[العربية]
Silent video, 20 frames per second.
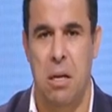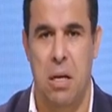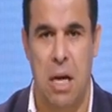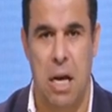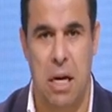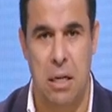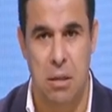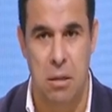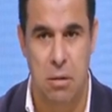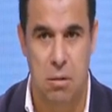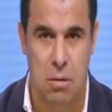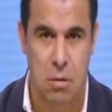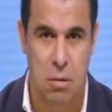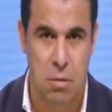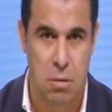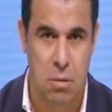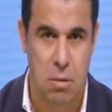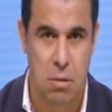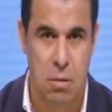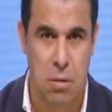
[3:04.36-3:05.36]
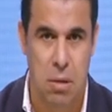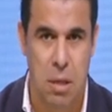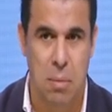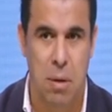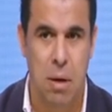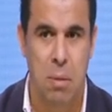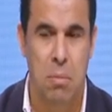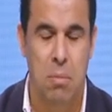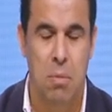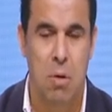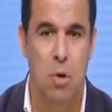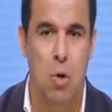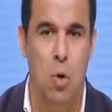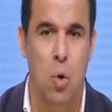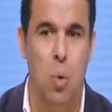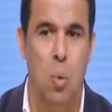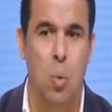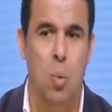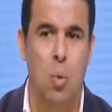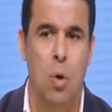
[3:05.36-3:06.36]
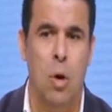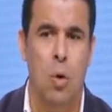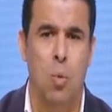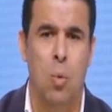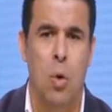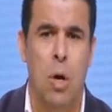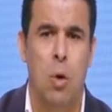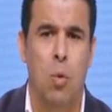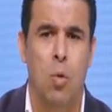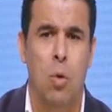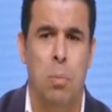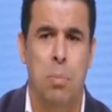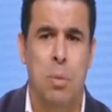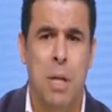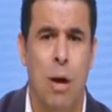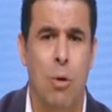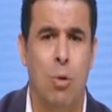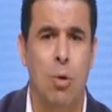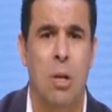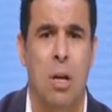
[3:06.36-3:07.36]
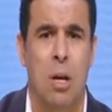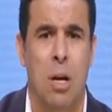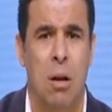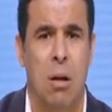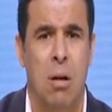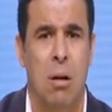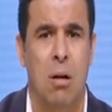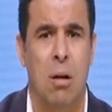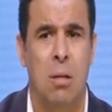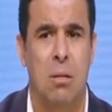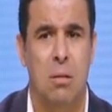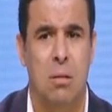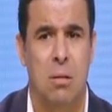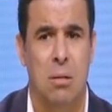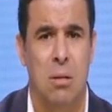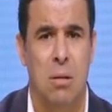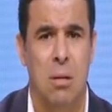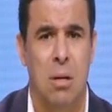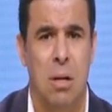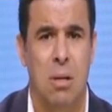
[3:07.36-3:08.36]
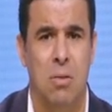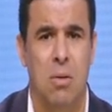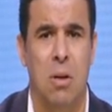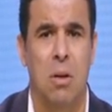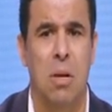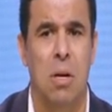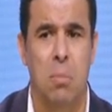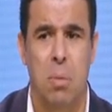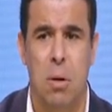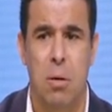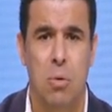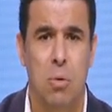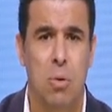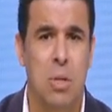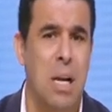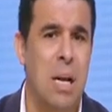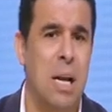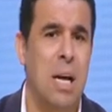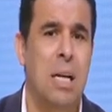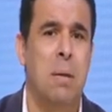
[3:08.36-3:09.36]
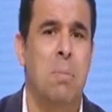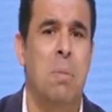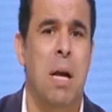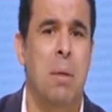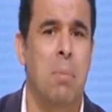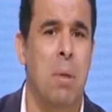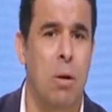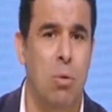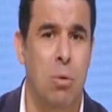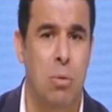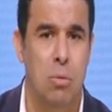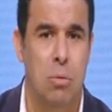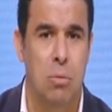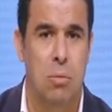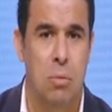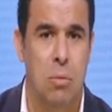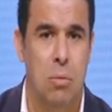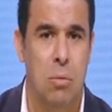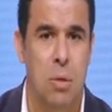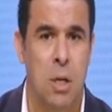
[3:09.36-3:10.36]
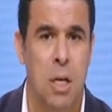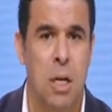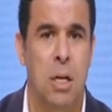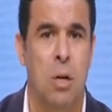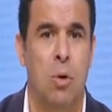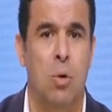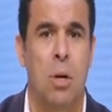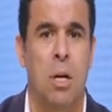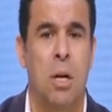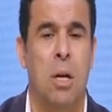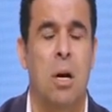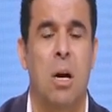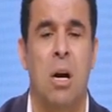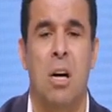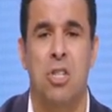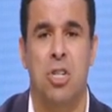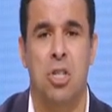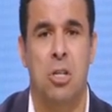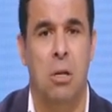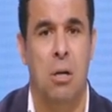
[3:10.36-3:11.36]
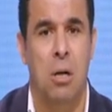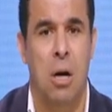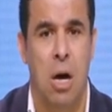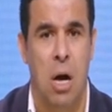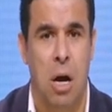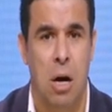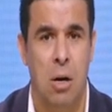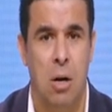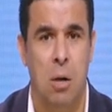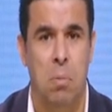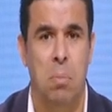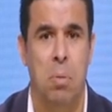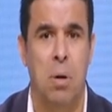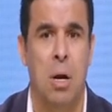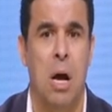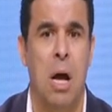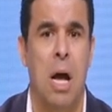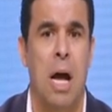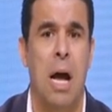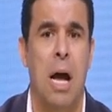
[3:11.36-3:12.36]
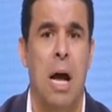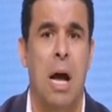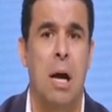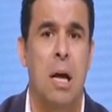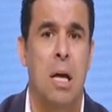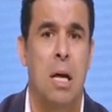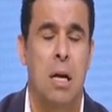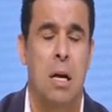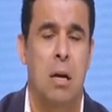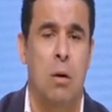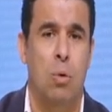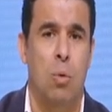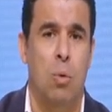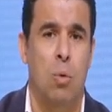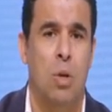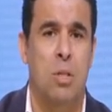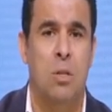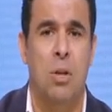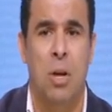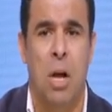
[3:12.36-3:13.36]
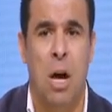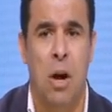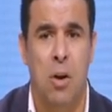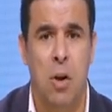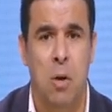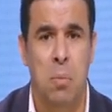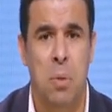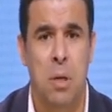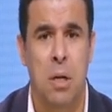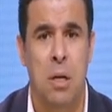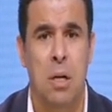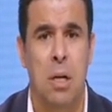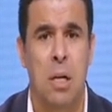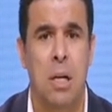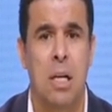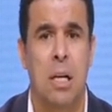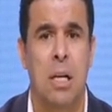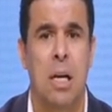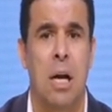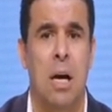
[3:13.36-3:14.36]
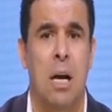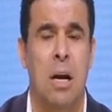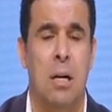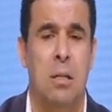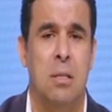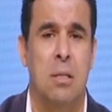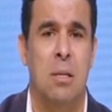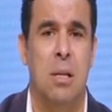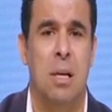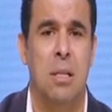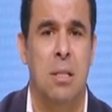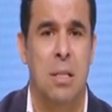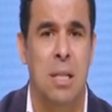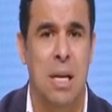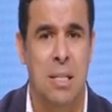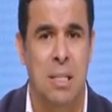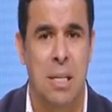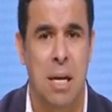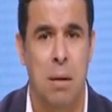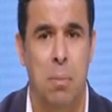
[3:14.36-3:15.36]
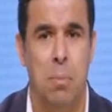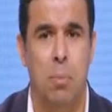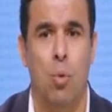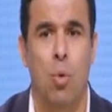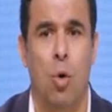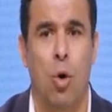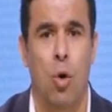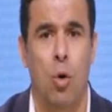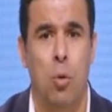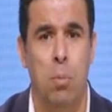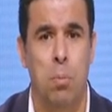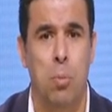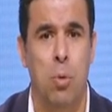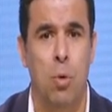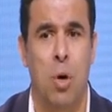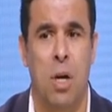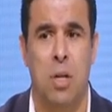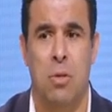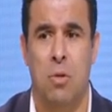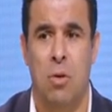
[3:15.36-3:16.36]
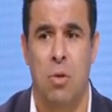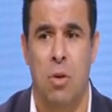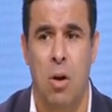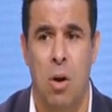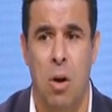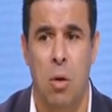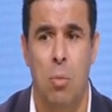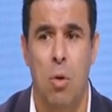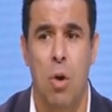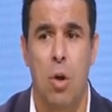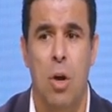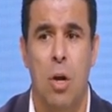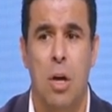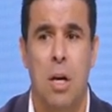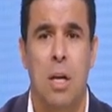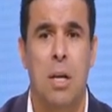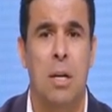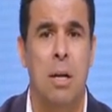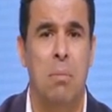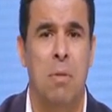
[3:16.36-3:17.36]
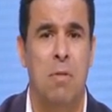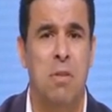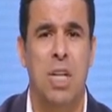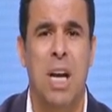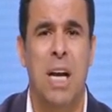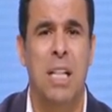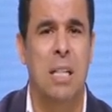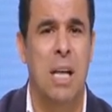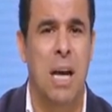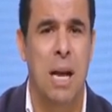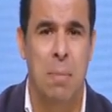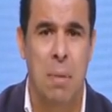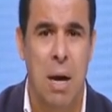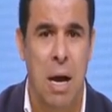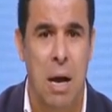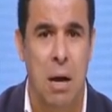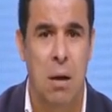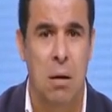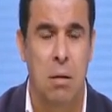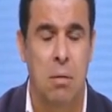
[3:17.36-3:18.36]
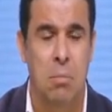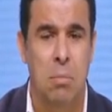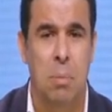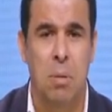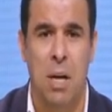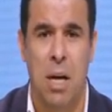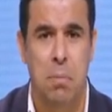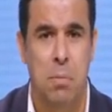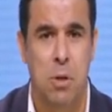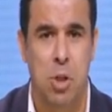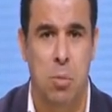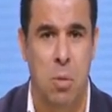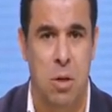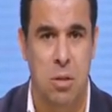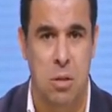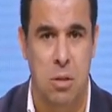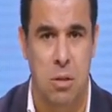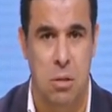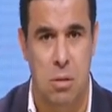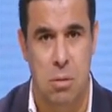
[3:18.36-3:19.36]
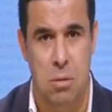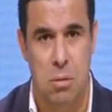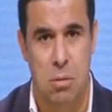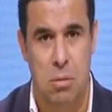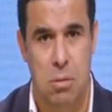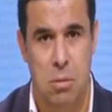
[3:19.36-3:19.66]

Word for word: يعني تمام وبتعود العلاقات الطيبه وده اللي احنا بنامله احنا كلنا كاشقاء عرب كوطن آه، عربي لينا صله نسب وحب واحترام ما فيش حد يا جماعه ما بيحبش مصر